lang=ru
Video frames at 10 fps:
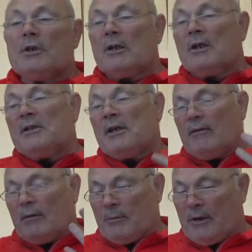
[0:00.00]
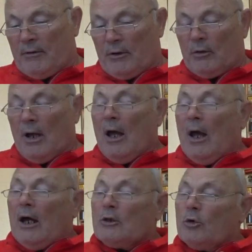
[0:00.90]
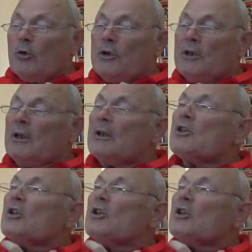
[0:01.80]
дело я вам говорю, а другое дело